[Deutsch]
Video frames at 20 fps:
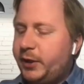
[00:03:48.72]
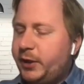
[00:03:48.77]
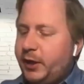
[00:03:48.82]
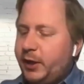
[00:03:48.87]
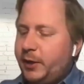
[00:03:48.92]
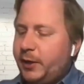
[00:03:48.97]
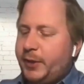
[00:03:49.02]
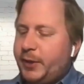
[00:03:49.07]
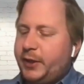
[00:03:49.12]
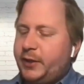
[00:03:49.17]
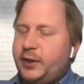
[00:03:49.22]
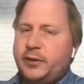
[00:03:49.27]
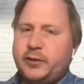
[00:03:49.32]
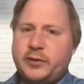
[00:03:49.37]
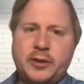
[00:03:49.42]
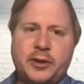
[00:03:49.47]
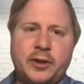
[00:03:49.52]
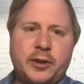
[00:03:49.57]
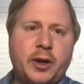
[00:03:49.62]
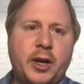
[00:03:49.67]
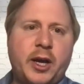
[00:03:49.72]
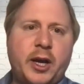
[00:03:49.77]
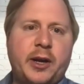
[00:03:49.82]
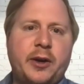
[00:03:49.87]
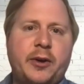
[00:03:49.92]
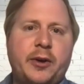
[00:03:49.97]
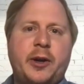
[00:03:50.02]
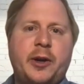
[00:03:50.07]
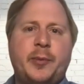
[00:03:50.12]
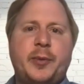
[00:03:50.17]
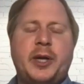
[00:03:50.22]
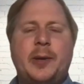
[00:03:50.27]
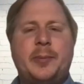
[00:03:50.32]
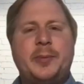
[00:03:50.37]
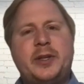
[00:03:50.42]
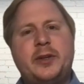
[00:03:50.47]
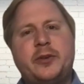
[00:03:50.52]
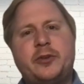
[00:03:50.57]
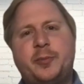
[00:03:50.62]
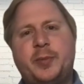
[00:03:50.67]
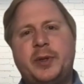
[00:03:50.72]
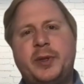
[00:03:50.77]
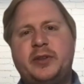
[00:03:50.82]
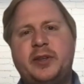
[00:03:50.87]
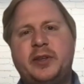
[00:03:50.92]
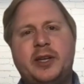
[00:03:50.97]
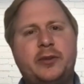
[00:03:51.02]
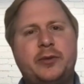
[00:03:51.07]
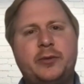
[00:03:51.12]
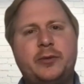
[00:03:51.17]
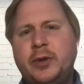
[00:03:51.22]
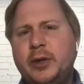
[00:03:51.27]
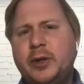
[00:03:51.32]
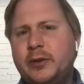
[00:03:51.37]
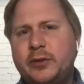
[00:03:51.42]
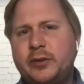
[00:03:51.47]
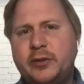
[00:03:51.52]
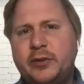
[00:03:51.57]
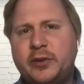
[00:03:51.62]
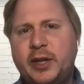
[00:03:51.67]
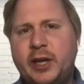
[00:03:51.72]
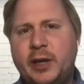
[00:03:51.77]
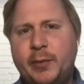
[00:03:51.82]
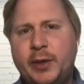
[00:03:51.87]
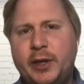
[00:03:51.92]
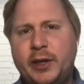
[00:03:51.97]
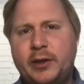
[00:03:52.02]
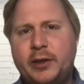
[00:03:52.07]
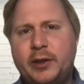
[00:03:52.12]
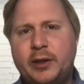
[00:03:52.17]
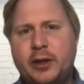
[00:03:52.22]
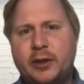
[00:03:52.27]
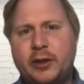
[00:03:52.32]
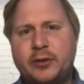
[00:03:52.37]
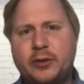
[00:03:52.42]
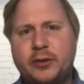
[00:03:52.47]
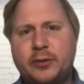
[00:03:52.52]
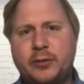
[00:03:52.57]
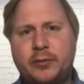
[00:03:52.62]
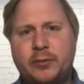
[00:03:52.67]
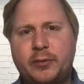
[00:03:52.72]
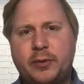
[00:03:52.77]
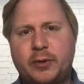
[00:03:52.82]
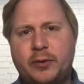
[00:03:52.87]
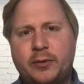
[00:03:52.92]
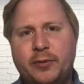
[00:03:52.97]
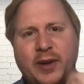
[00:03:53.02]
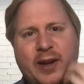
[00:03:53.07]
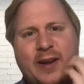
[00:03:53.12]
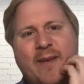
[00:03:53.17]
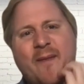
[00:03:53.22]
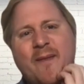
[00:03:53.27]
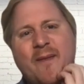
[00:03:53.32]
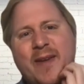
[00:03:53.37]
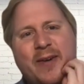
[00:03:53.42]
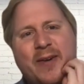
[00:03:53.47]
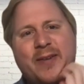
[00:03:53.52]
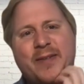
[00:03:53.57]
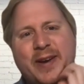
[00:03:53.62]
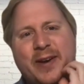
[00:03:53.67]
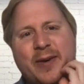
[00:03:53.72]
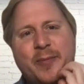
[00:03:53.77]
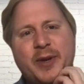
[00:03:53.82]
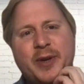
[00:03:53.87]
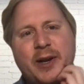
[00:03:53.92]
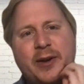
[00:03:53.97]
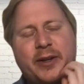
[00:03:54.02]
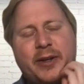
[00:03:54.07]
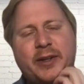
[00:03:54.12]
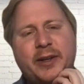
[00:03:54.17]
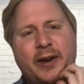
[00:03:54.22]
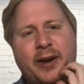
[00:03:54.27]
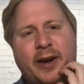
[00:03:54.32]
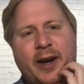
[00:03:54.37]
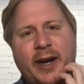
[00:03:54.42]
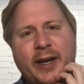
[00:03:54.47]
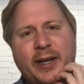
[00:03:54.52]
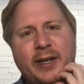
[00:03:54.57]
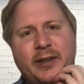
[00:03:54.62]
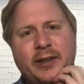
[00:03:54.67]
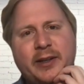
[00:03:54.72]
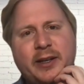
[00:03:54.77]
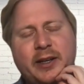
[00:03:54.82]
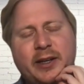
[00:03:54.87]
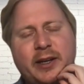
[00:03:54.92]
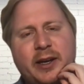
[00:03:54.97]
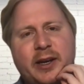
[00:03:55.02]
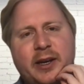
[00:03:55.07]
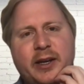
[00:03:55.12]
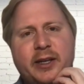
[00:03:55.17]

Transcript: ihr hier bei diesen äh, Räumen, habt ihr denn spezielle Zugangssysteme? Also, ja, wie, oder wie kommen die Leute da rein in die